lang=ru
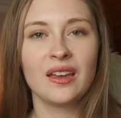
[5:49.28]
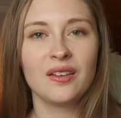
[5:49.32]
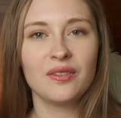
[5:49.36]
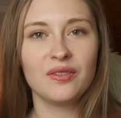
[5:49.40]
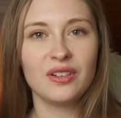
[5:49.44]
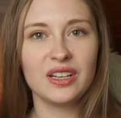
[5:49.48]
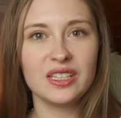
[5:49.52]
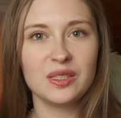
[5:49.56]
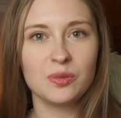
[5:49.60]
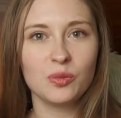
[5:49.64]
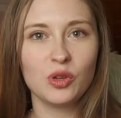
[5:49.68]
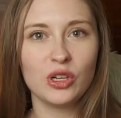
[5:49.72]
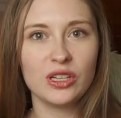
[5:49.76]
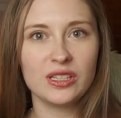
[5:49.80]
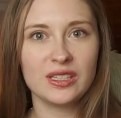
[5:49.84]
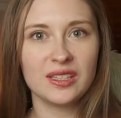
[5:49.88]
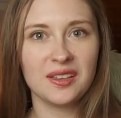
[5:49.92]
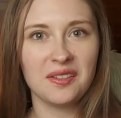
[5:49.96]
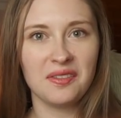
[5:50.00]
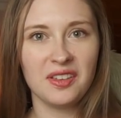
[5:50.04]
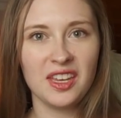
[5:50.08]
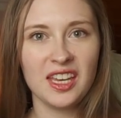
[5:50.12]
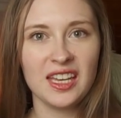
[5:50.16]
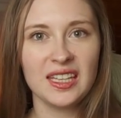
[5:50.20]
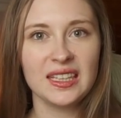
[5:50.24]
Восьмой
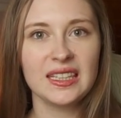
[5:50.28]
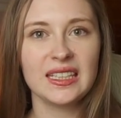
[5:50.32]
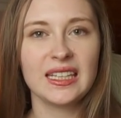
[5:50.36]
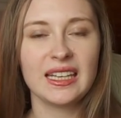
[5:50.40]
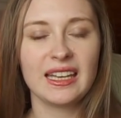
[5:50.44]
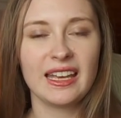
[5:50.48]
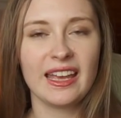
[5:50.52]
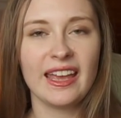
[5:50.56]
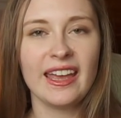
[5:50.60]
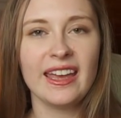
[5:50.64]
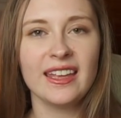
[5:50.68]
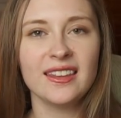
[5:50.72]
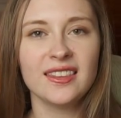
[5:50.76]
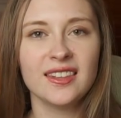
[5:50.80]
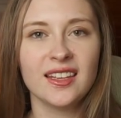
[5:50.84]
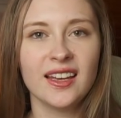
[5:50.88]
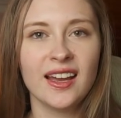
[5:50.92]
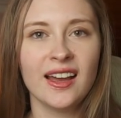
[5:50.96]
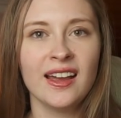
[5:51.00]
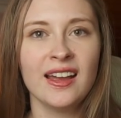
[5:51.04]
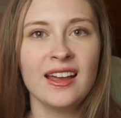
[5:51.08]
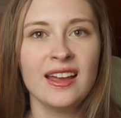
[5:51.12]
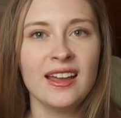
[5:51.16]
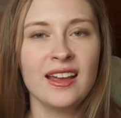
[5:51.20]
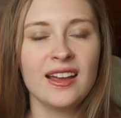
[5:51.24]
совет —
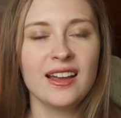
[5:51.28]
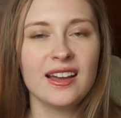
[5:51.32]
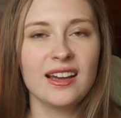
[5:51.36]
это